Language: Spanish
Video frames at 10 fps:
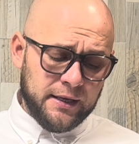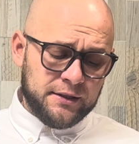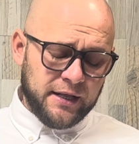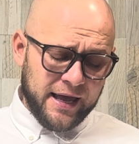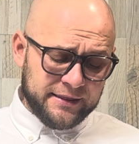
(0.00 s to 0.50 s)

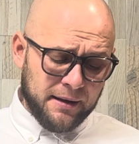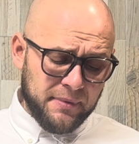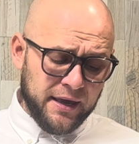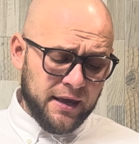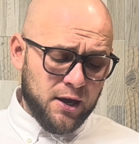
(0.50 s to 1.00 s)

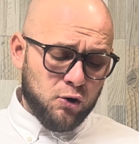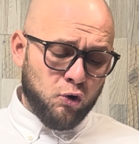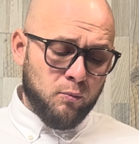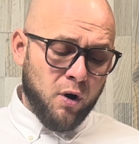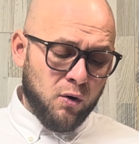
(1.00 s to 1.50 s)
Trátame
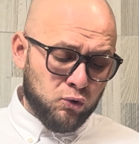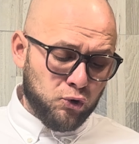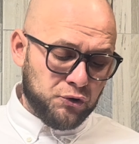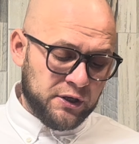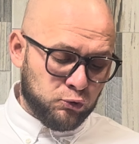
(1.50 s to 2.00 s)
como a
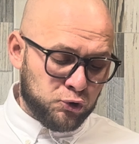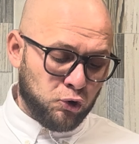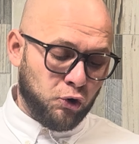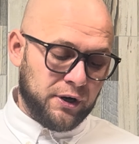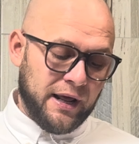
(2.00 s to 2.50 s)
uno de tus
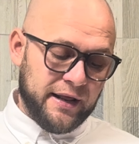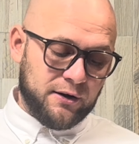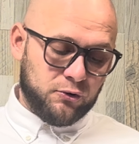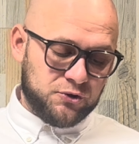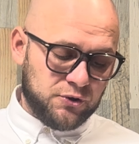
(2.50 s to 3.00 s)

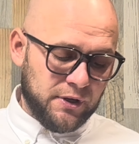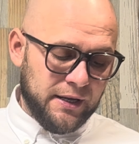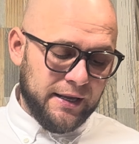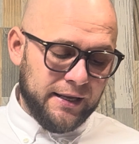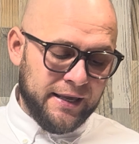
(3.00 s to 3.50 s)
jornaleros,
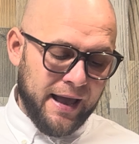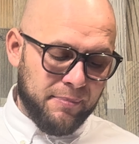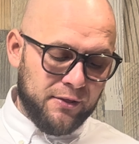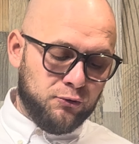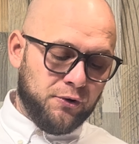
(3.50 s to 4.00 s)
y
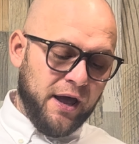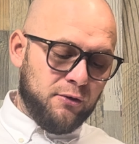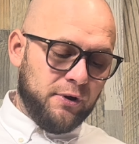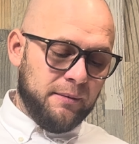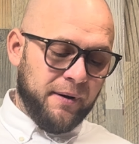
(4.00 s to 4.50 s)

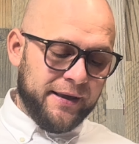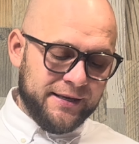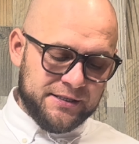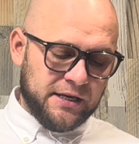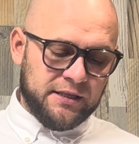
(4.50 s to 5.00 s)
abandonado el
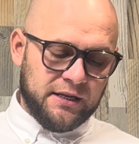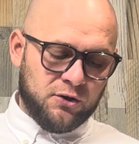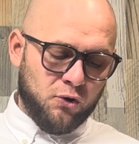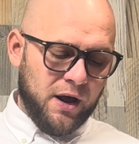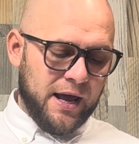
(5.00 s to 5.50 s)
país se
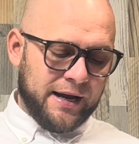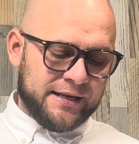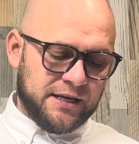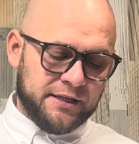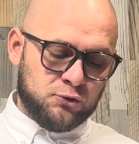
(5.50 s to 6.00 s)
dirigió a la
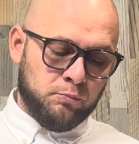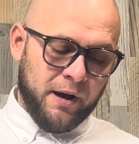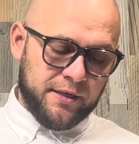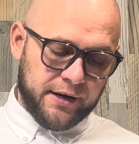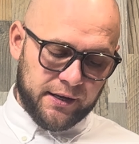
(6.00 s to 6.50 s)
casa de su
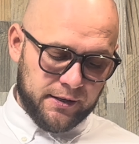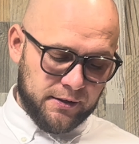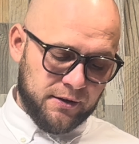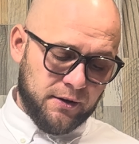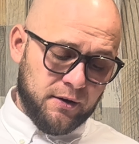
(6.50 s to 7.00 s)
padre.
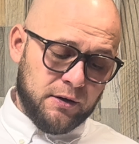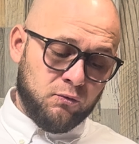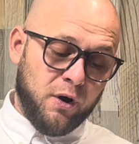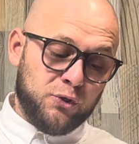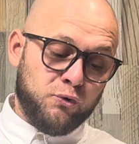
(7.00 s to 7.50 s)

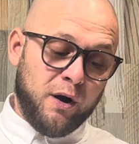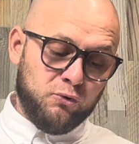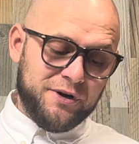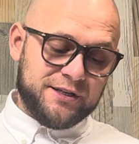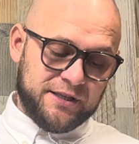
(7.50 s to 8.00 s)
Cuando
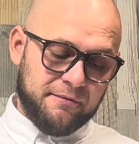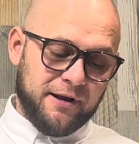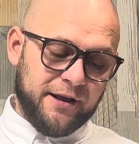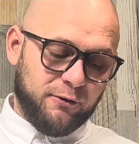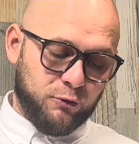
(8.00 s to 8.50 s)
aún estaba
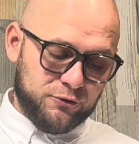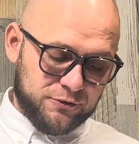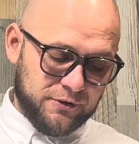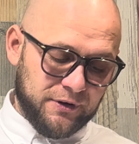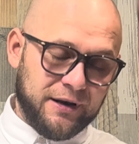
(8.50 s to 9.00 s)

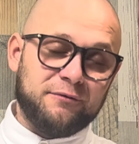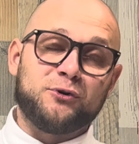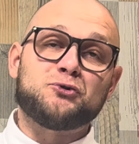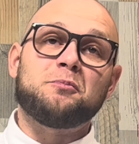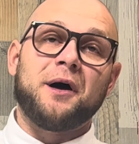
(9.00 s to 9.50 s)
lejos, le
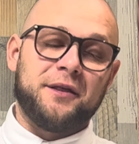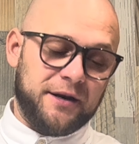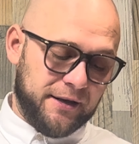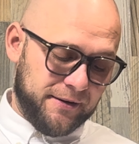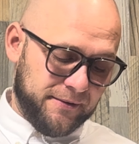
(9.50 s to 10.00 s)
dio su padre,
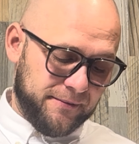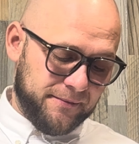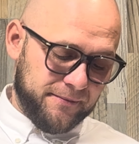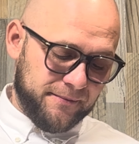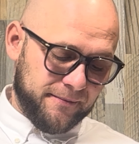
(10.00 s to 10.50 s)

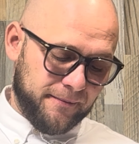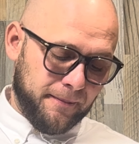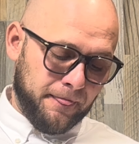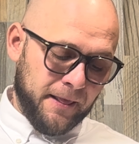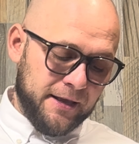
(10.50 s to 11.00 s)

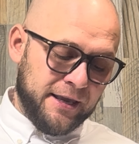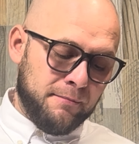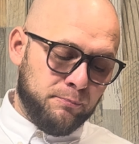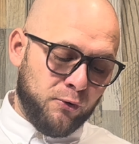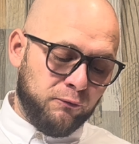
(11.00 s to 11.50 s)

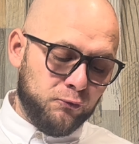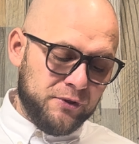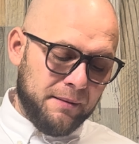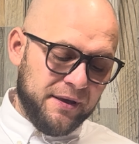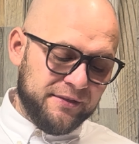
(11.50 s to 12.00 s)
quien
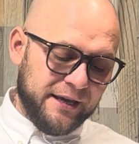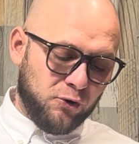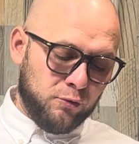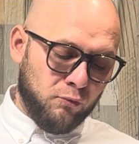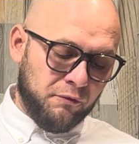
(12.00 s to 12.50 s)
profundamente
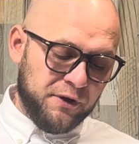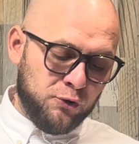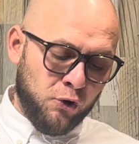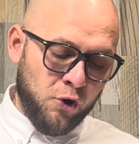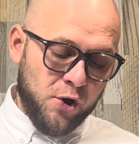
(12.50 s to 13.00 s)

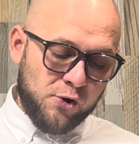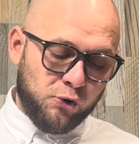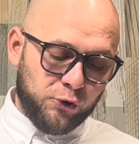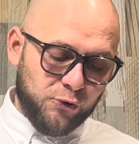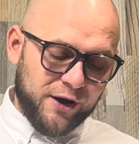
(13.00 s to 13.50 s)
conmovido
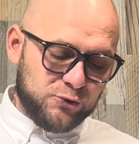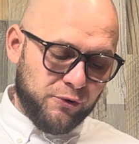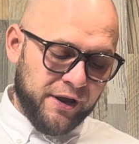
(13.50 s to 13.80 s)
corrió a su